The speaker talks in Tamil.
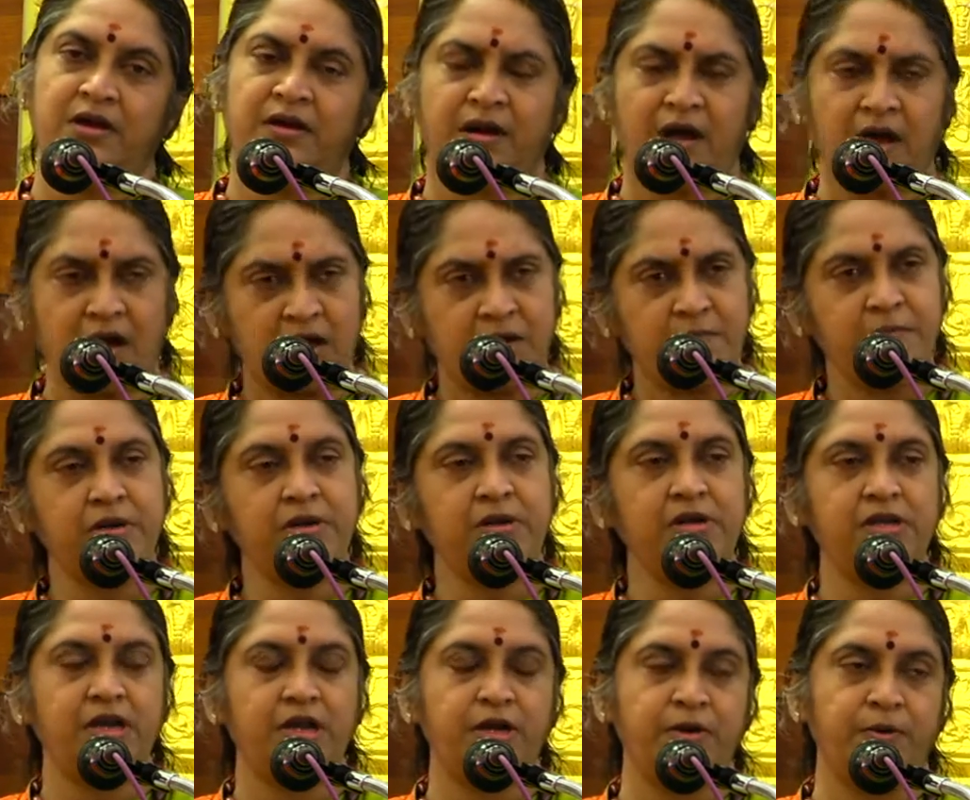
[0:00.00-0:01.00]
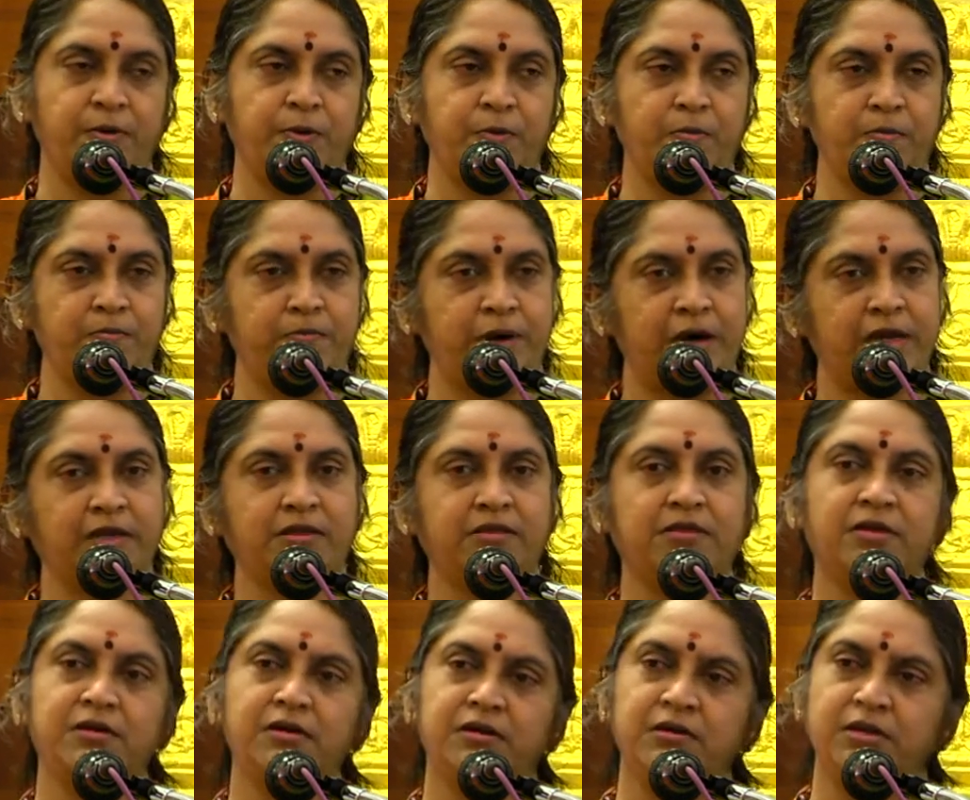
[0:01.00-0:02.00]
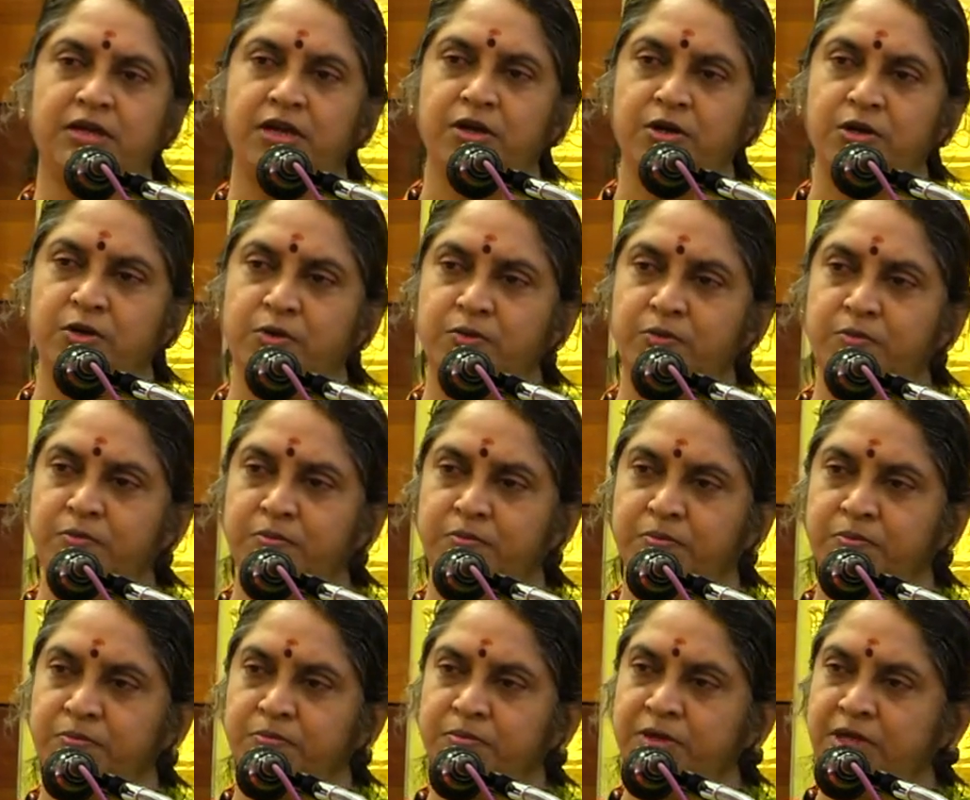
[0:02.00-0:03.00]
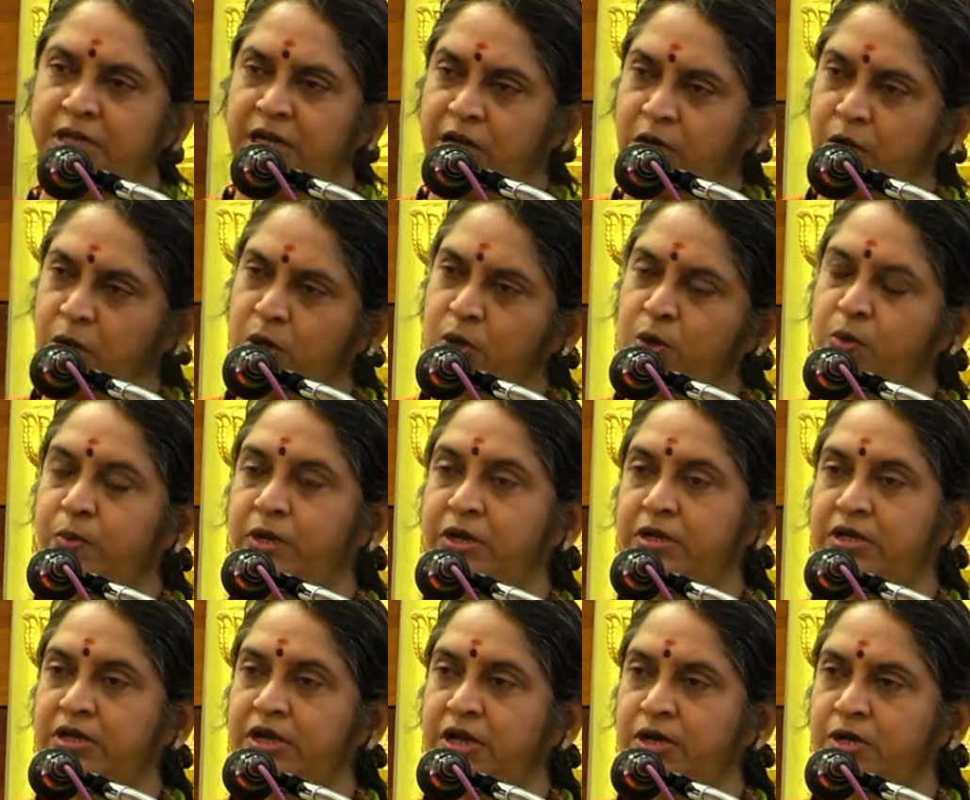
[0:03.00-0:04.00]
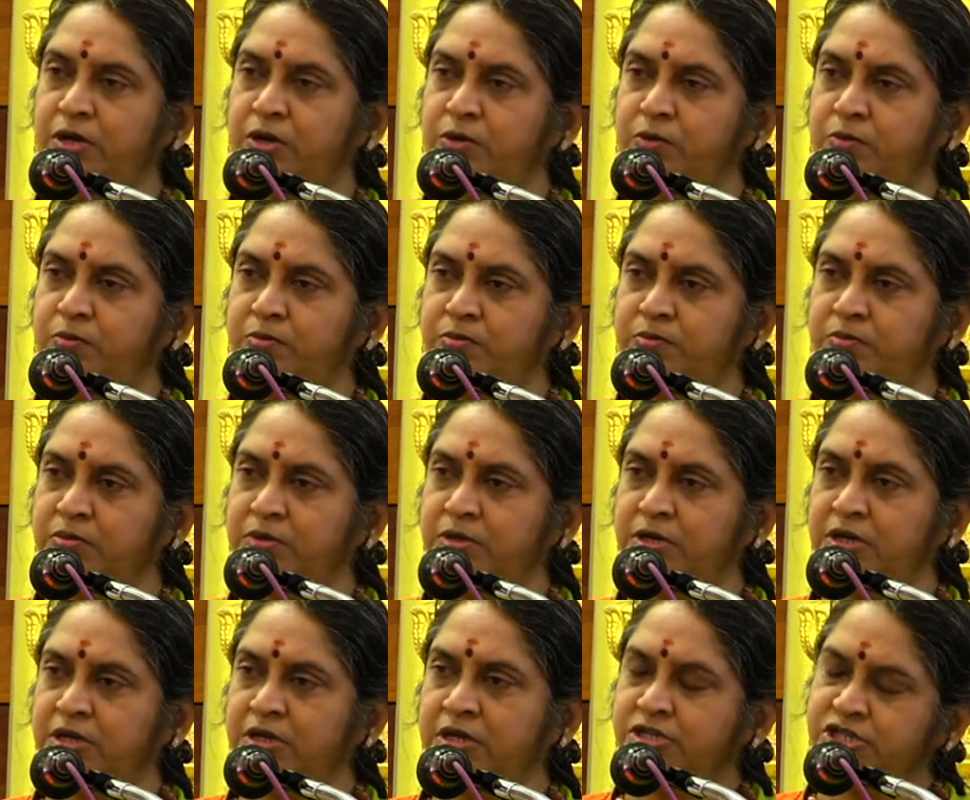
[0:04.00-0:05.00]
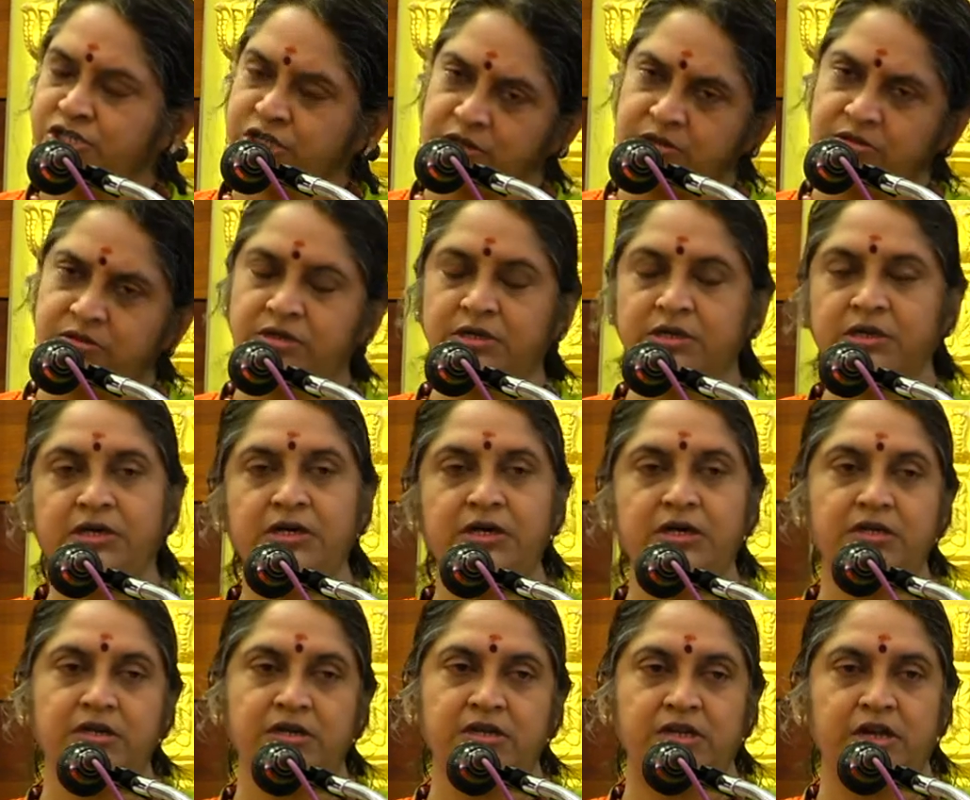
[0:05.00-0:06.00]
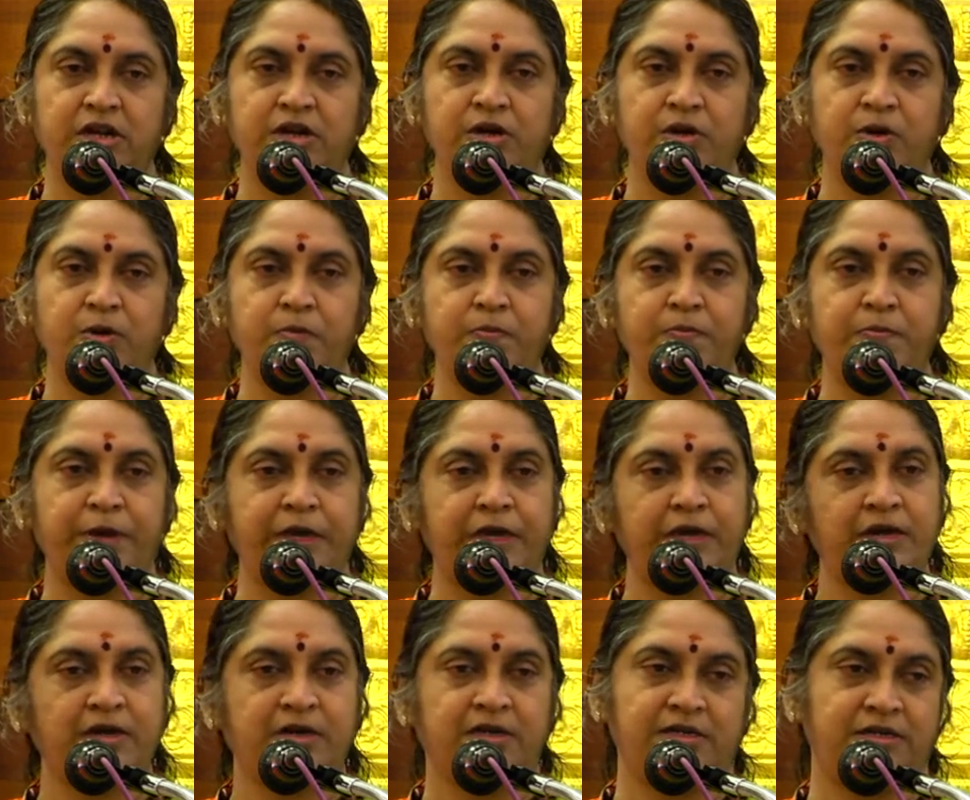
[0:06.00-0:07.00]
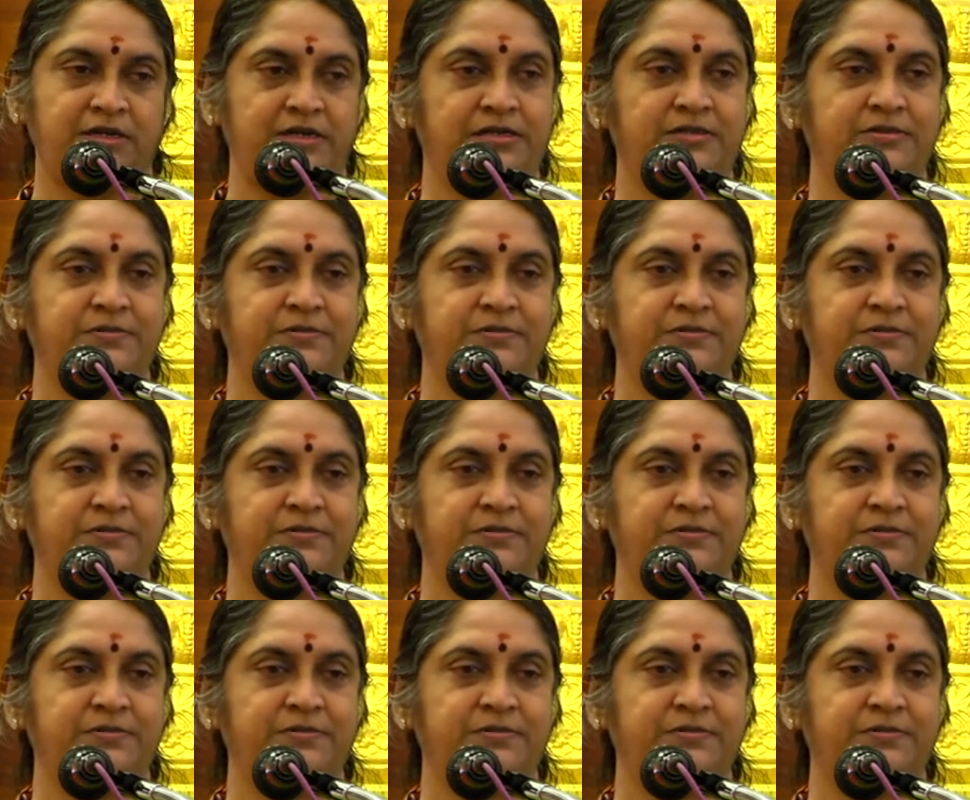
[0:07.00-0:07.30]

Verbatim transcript: ராமன் என்றும் பரதன் என்றும் இலக்குவன் என்றும் சத்ருக்னன் என்றும் பெயர்கள்